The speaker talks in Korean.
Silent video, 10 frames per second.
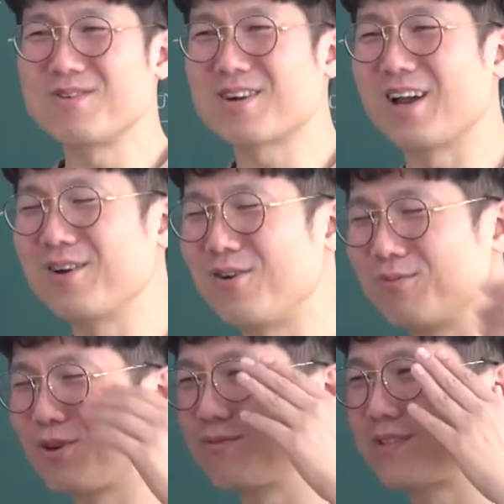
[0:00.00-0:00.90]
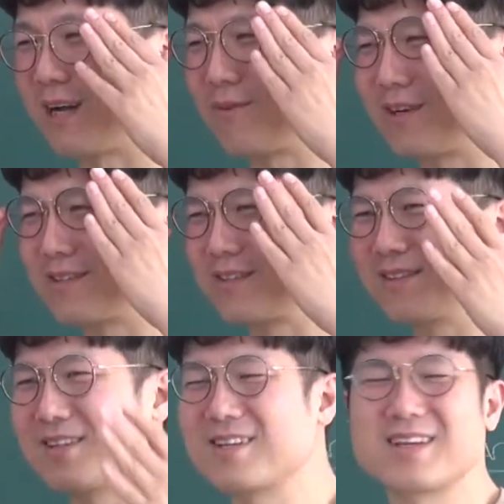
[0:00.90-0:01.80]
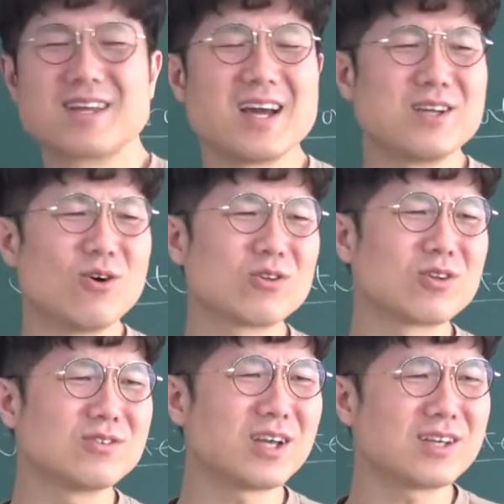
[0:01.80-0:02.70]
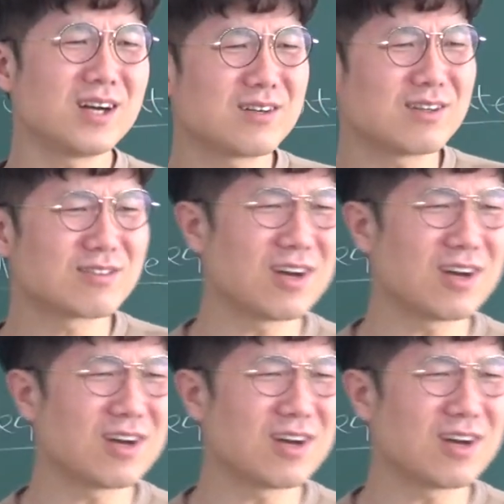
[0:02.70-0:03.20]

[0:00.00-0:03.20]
걔네 엄청 쌀벌하거든. 야 이거 어떤 새끼가 그랬어?